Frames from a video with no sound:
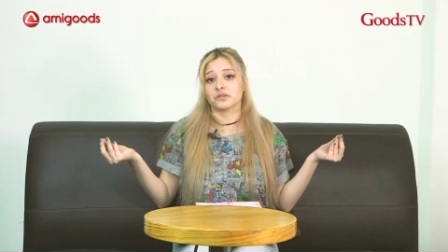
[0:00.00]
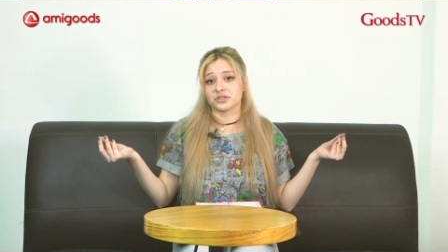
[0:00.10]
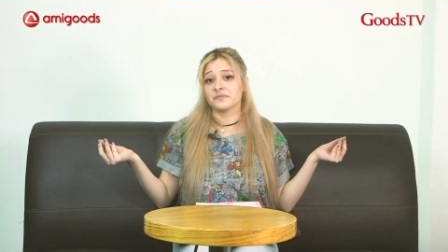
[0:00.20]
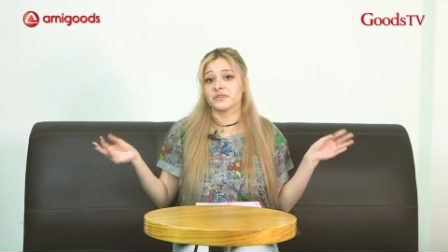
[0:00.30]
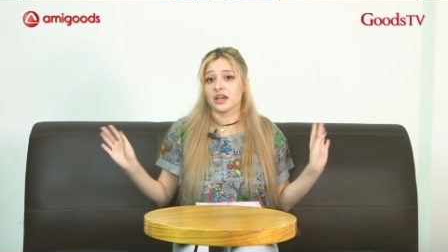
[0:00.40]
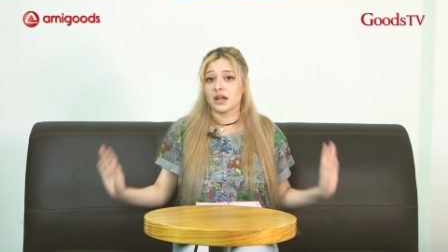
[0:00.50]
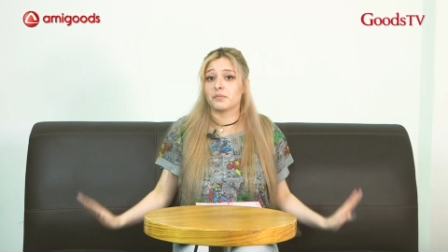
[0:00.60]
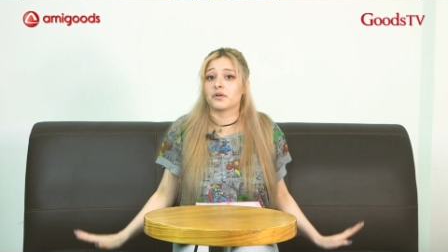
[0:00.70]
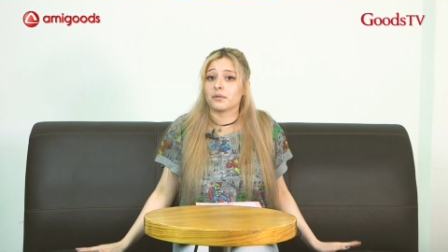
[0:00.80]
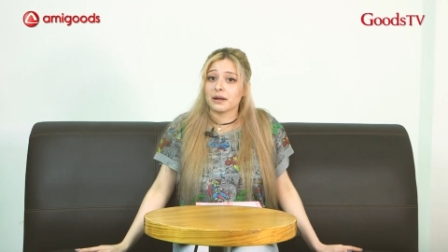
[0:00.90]
pero sí, el
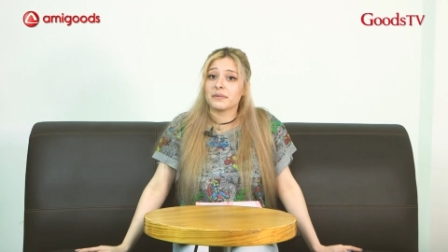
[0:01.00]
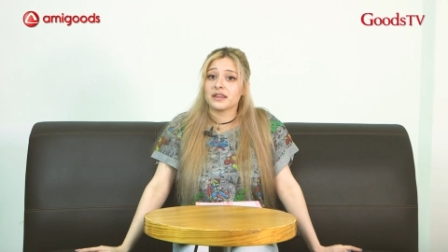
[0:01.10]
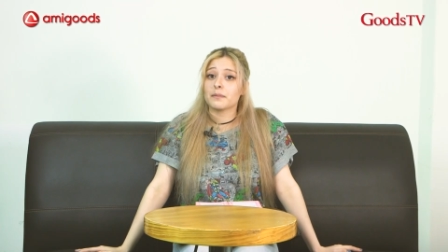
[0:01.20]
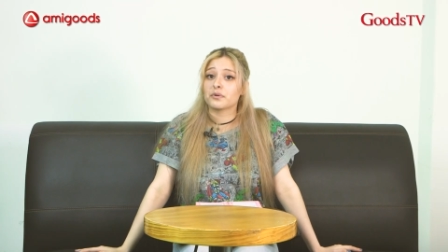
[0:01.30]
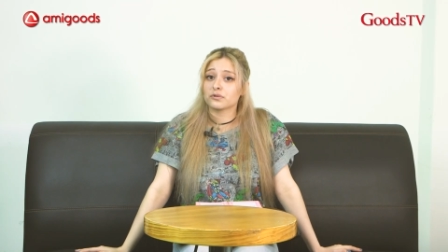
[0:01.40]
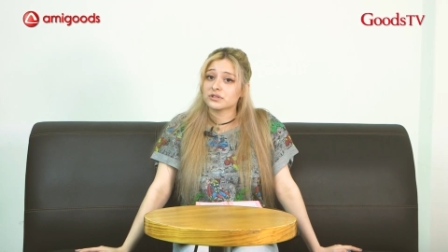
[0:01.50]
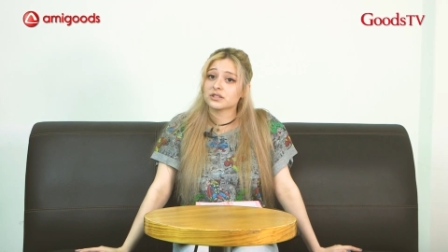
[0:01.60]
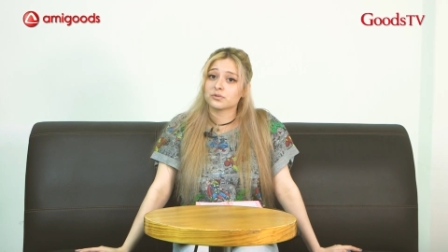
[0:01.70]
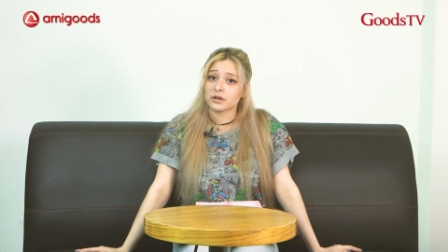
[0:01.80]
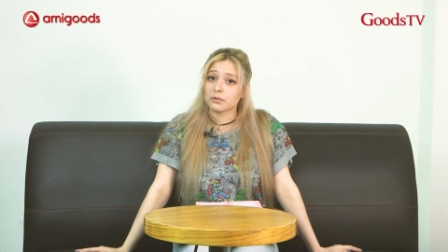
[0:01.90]
problema de Produce
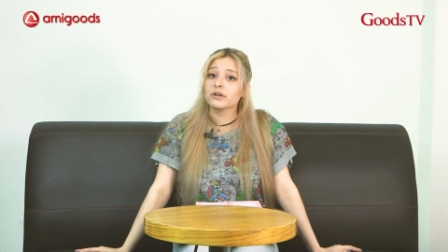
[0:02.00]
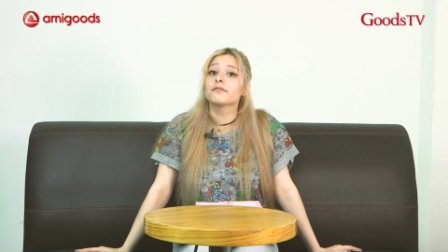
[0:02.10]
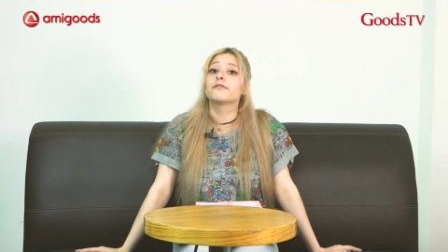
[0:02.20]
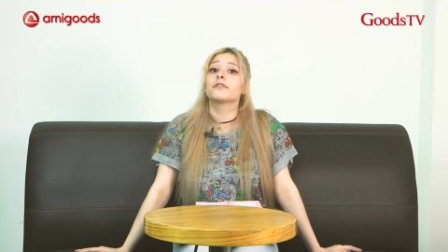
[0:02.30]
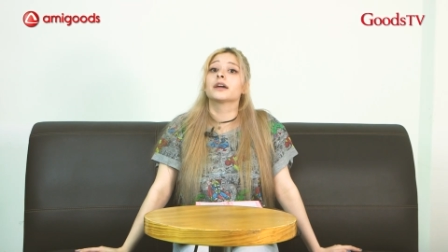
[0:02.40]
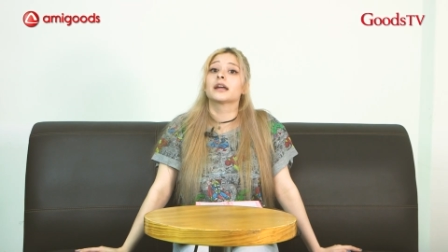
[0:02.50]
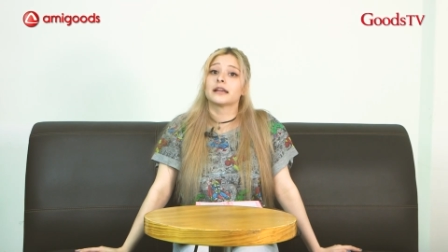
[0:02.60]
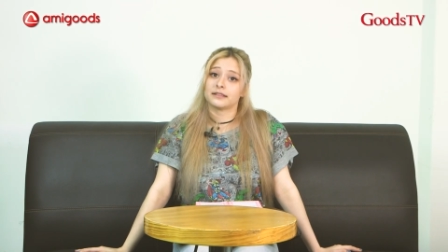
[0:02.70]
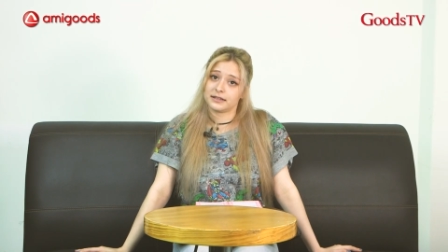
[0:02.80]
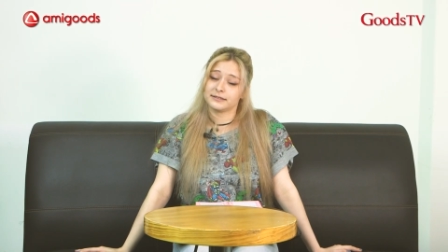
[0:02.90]
X One fue
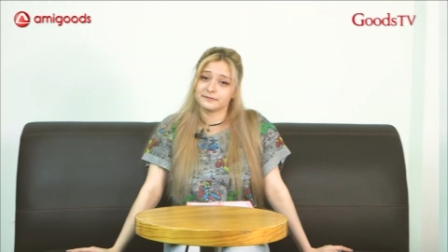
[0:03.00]
grande.